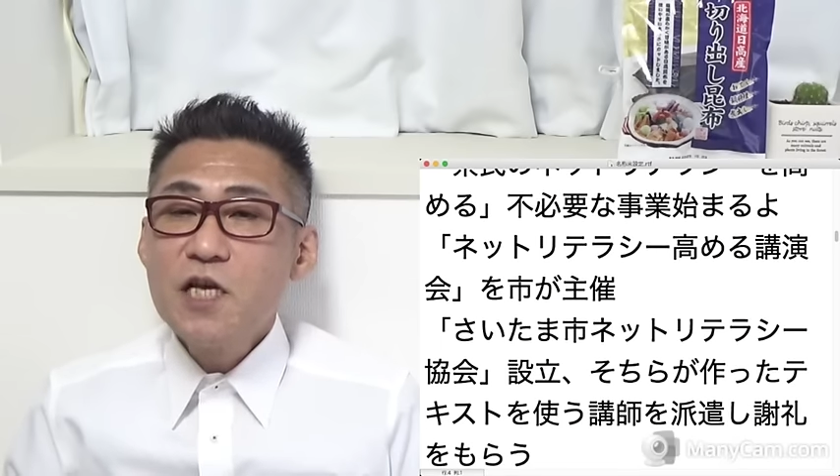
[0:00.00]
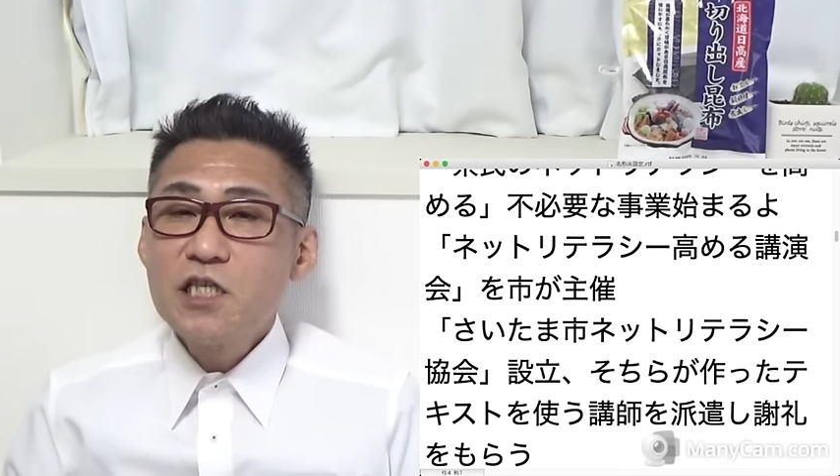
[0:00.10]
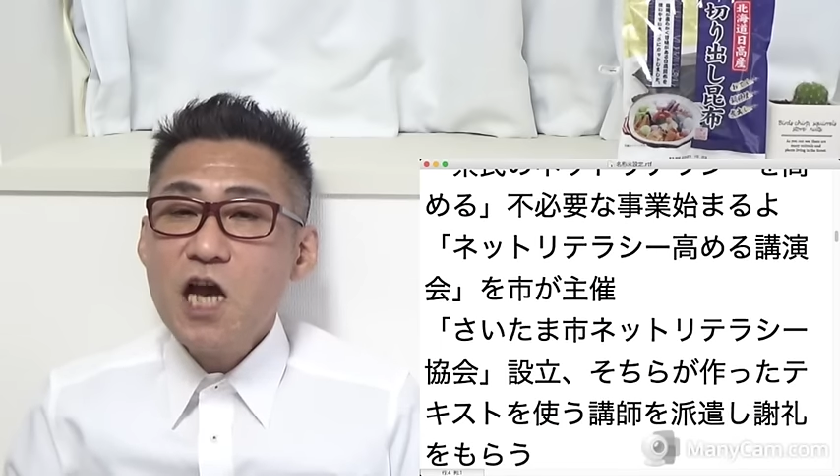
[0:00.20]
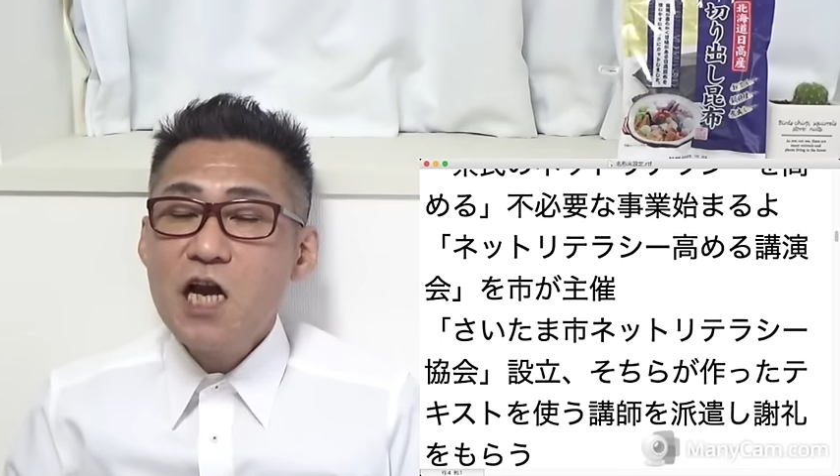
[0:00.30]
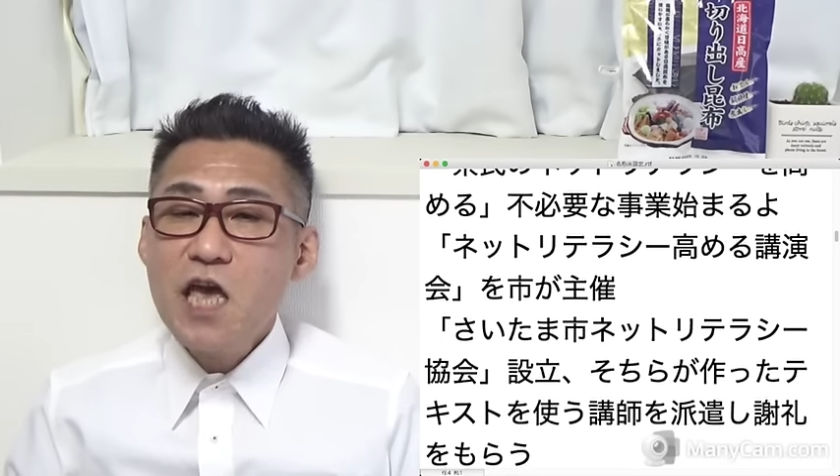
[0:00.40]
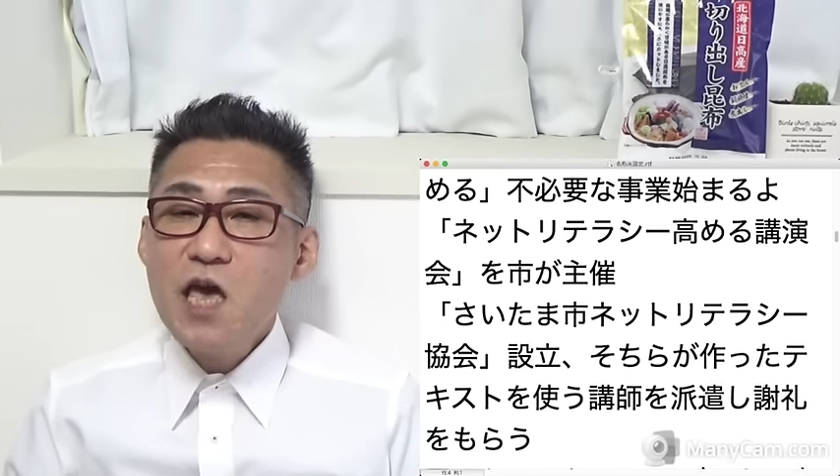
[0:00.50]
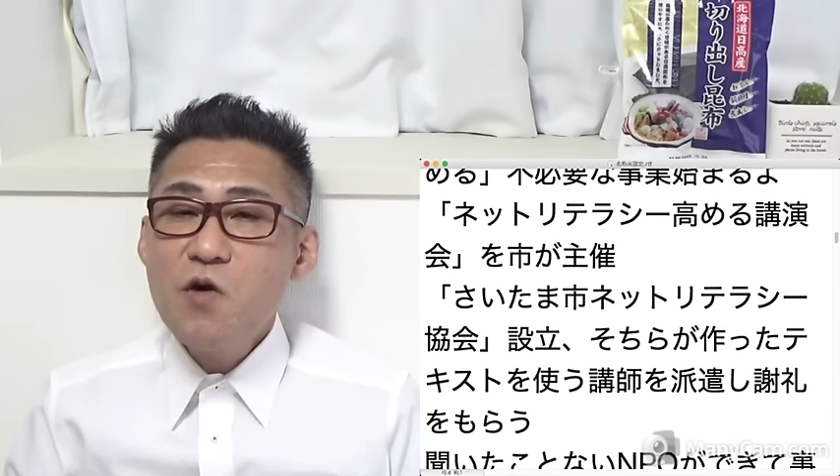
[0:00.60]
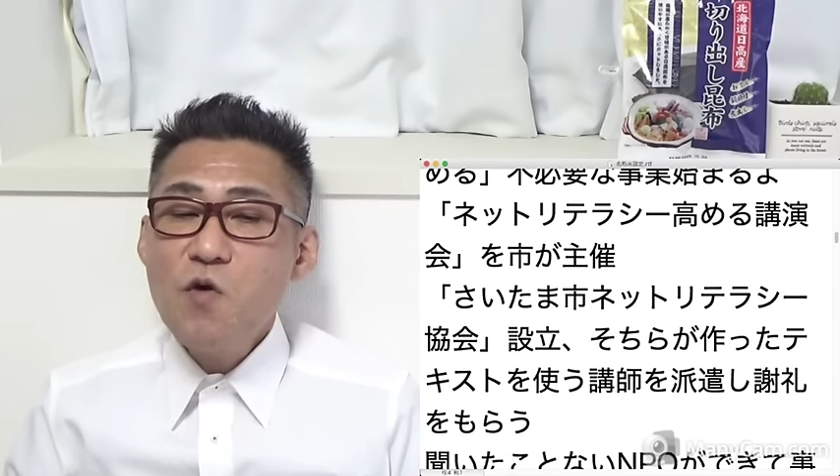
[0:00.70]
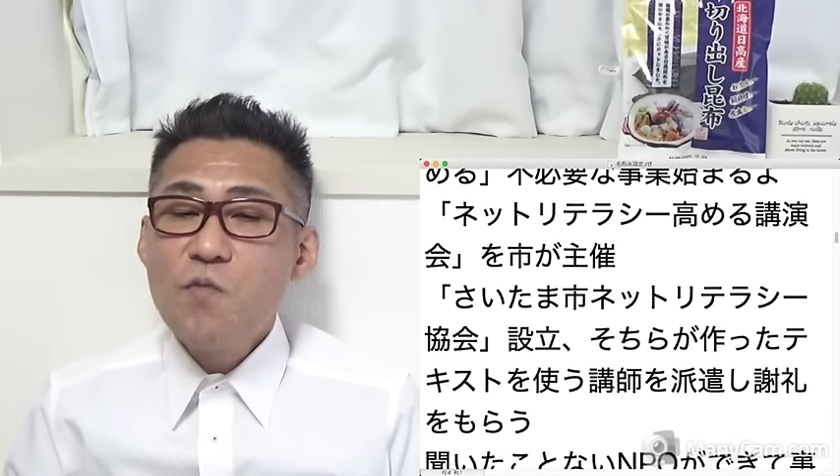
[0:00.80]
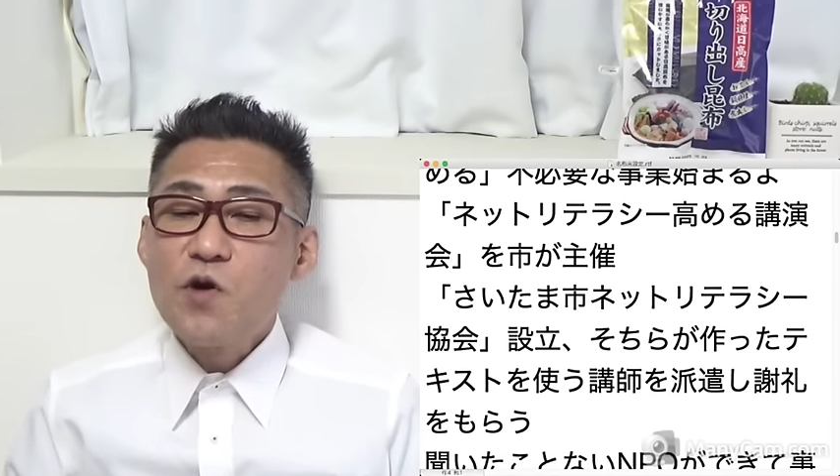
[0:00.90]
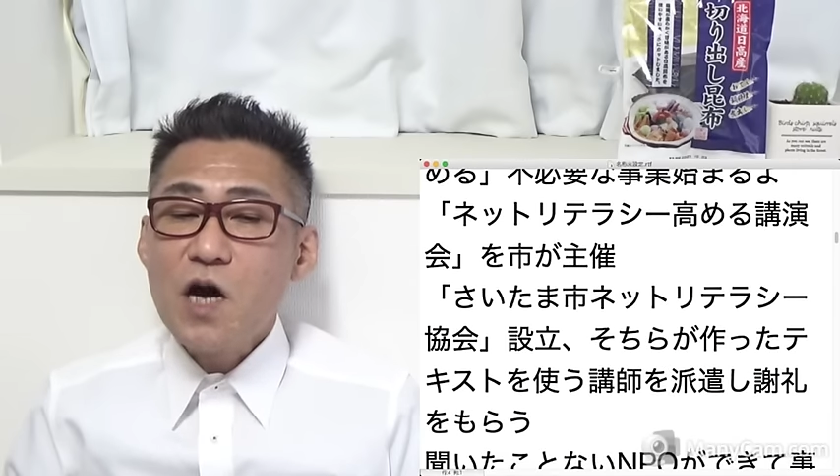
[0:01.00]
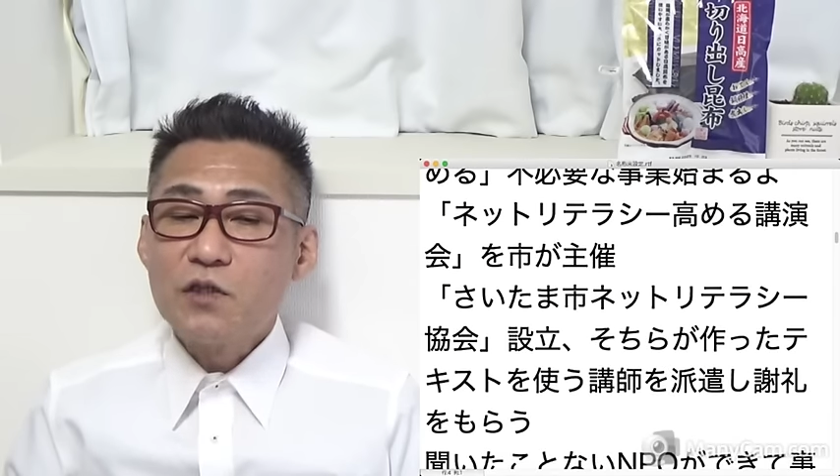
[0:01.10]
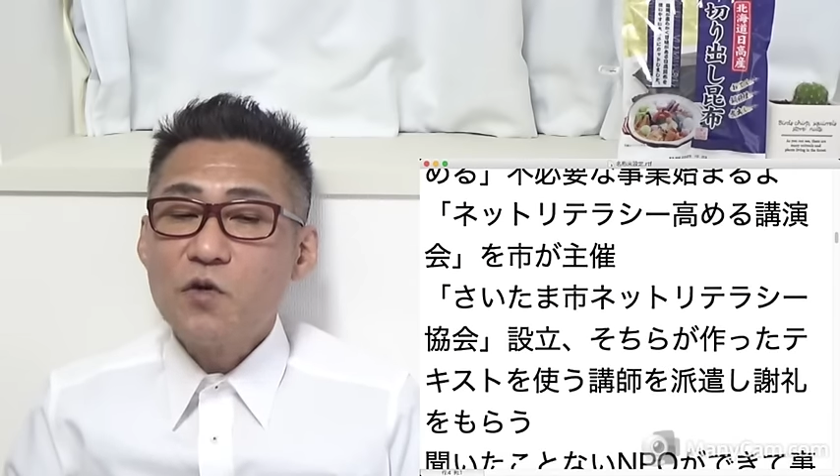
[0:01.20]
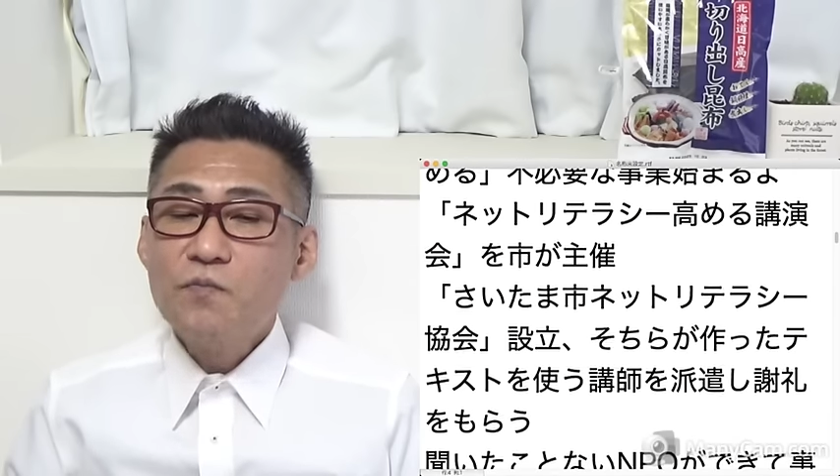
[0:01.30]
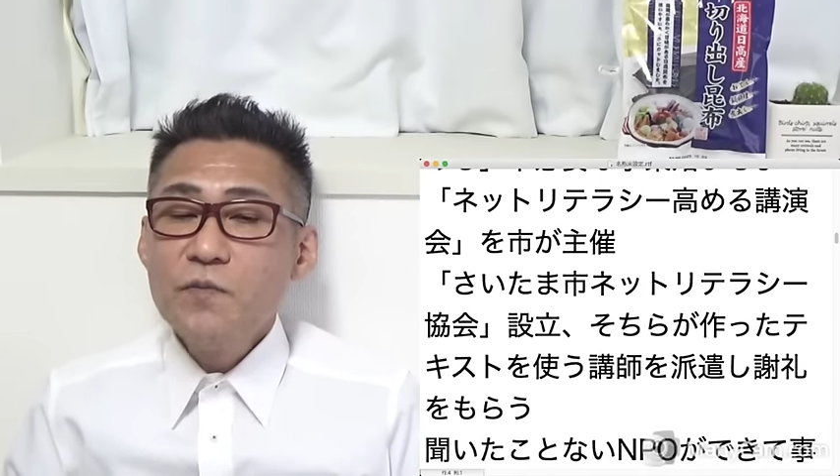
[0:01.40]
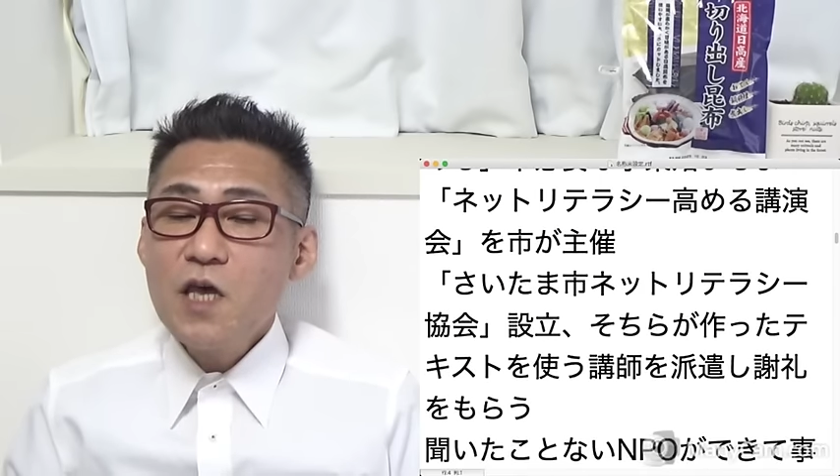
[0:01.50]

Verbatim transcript: 謝礼をもらうと。